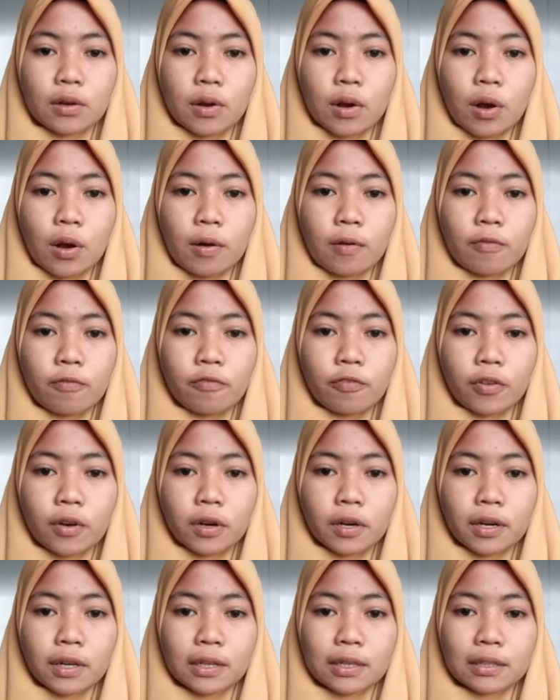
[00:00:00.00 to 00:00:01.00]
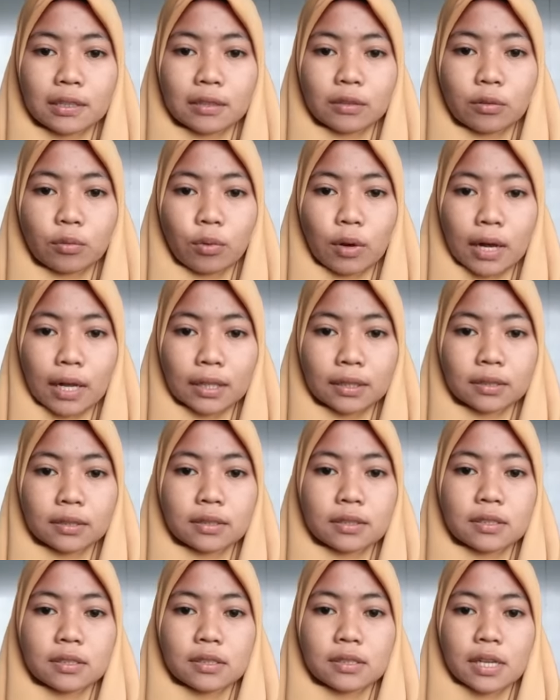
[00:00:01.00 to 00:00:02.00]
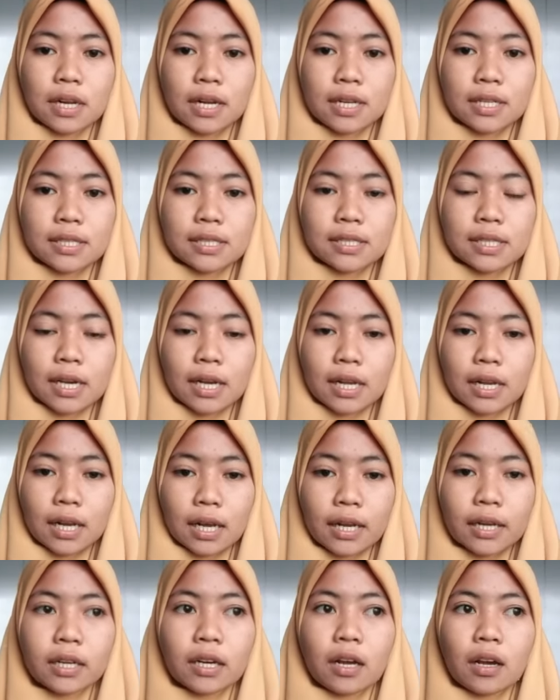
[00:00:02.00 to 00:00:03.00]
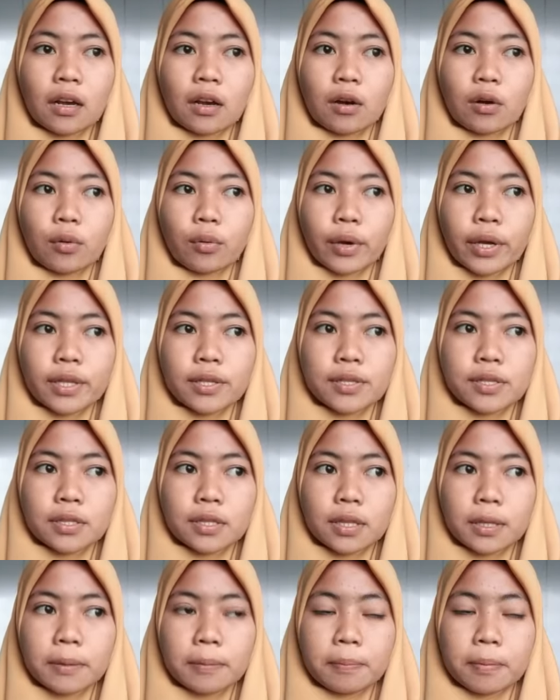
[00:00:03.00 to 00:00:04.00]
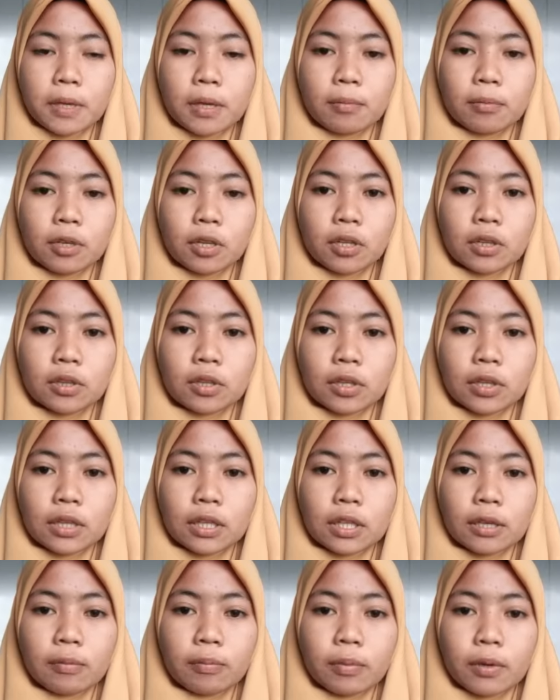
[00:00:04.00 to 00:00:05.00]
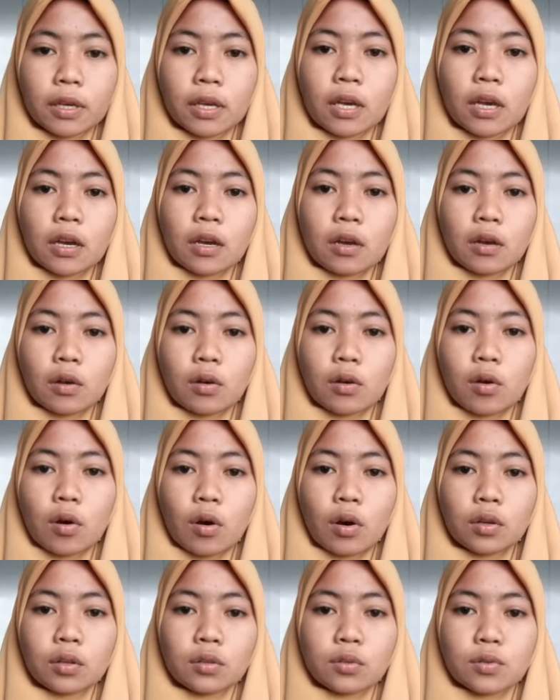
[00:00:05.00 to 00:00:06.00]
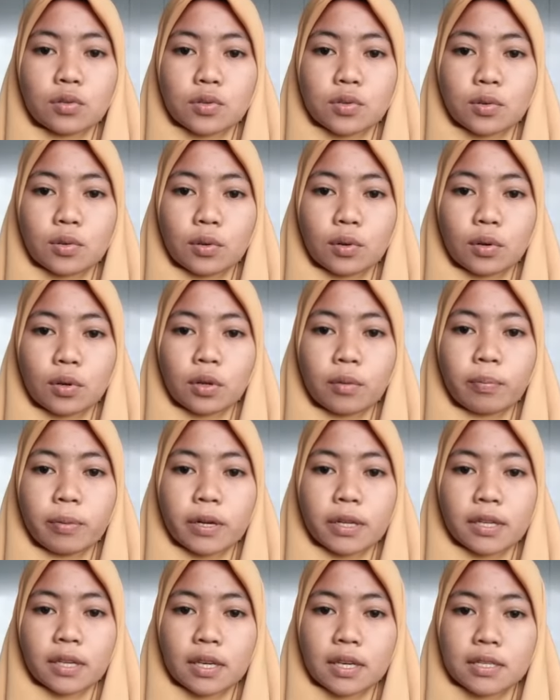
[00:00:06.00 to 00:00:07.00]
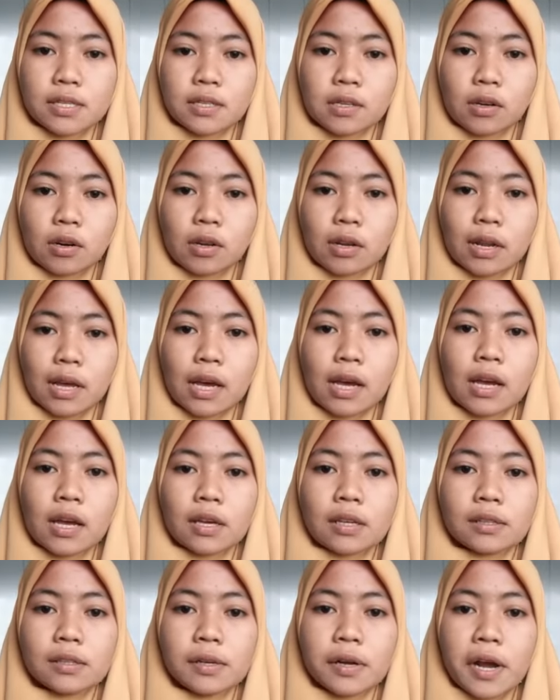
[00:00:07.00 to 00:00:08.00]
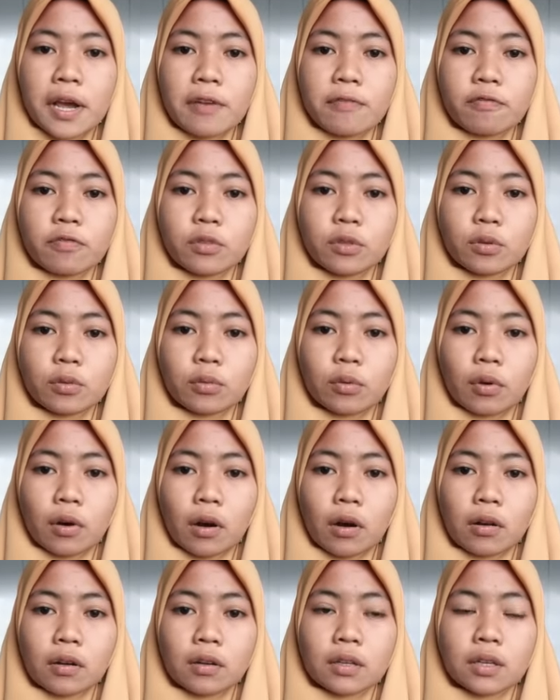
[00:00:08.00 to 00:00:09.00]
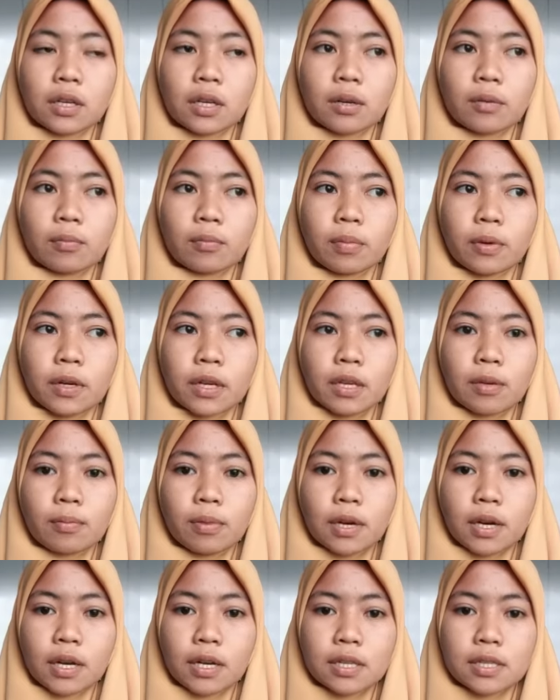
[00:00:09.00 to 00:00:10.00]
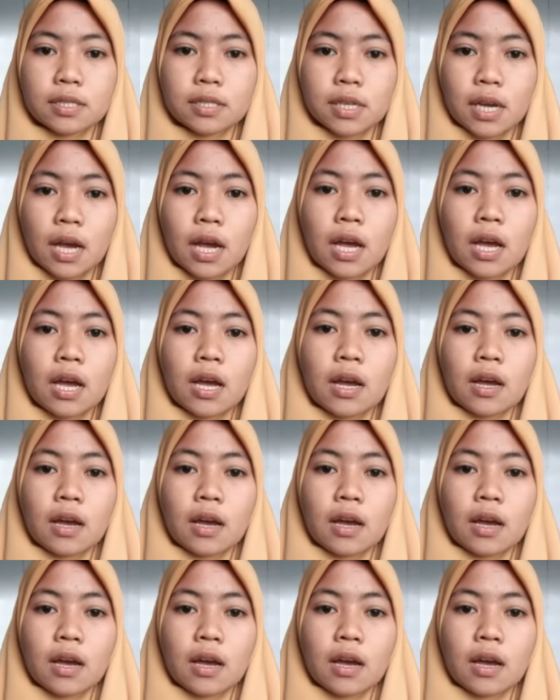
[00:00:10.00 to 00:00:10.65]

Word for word: Go for a walk, jalan-jalan. Watch TV, menonton TV. Go to school, pergi ke sekolah. Drive to work, pergi bekerja.